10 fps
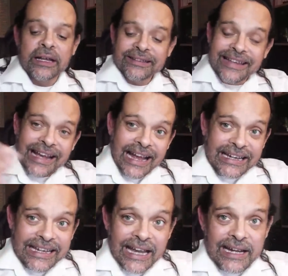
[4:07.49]

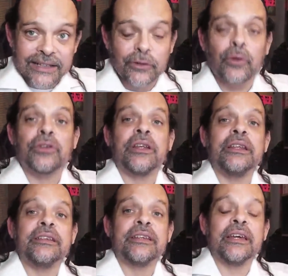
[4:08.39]
Zacarías 14
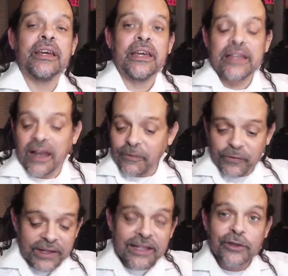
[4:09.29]
dice que al
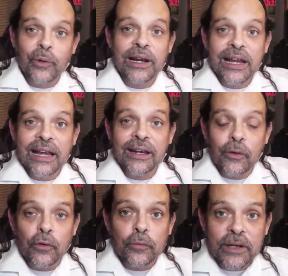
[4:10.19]
fin de toda la guerra de
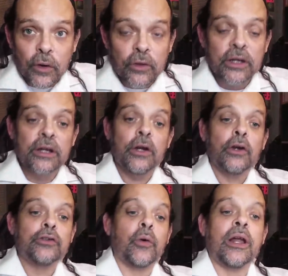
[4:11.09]
Gog Magog,
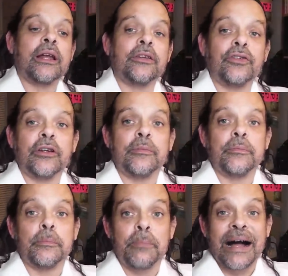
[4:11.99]
todas las naciones
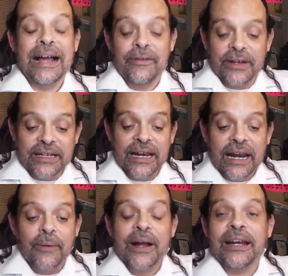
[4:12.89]
van a venir a
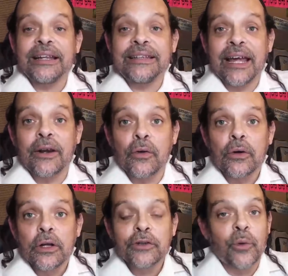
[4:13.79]
alabar el Eterno,
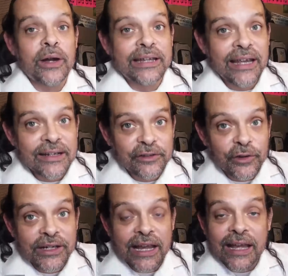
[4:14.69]
todas aquellas
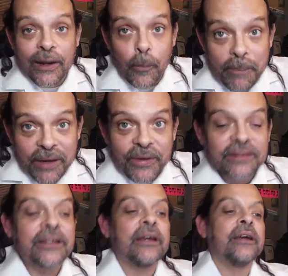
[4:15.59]
naciones que quedaron
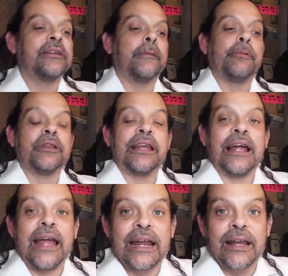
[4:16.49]
vivas después de
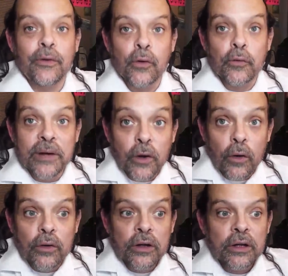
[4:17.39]
la guerra de Gog
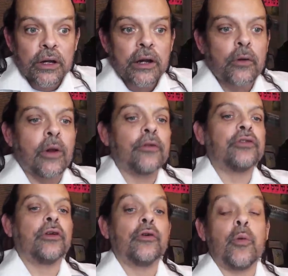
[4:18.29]
Magog, cuando
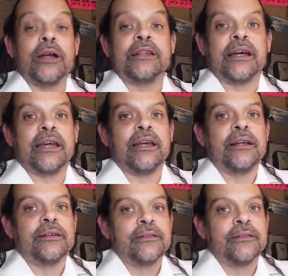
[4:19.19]
se dieron cuenta que